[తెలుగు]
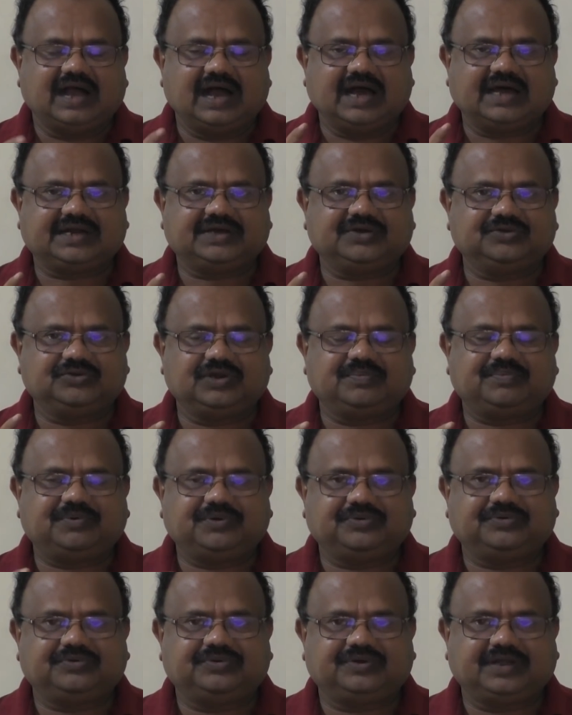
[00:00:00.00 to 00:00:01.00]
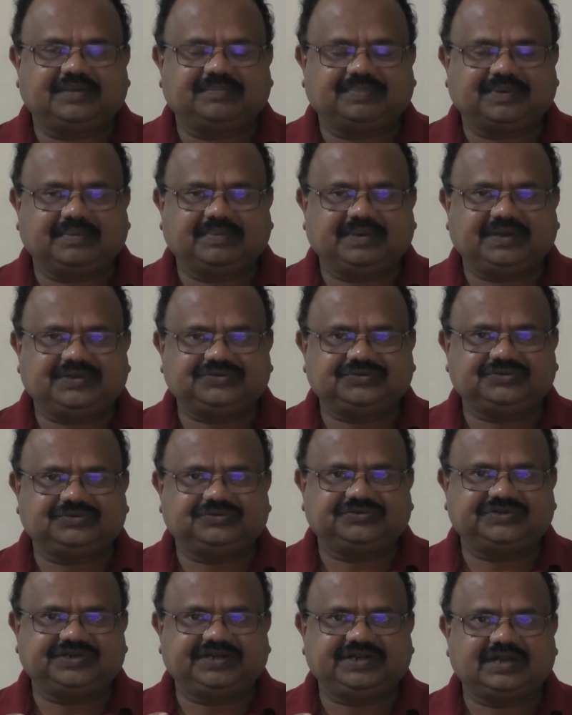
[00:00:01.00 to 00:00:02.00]
ఆరు అడుగుల పొడవున్న ప్రభాసు
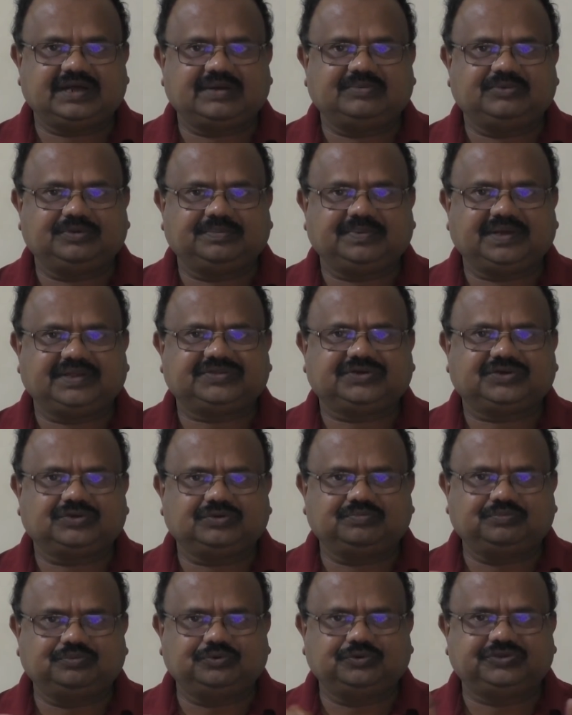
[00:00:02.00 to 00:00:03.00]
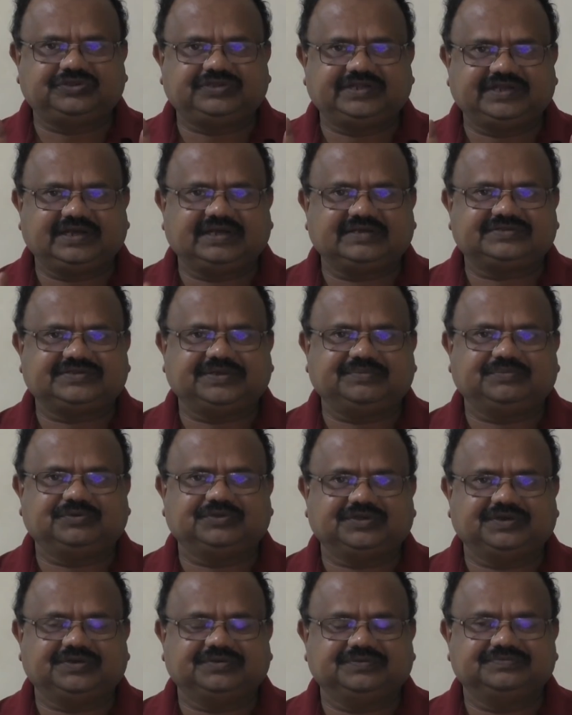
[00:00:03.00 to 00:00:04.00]
శ్రీరాముని పాత్రకు పూర్తిగా
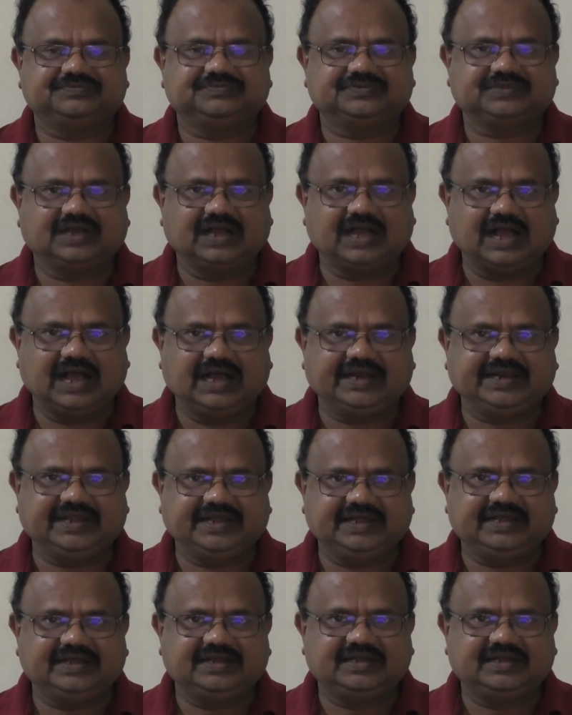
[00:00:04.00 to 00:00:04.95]
సరిపోతాడు కానీ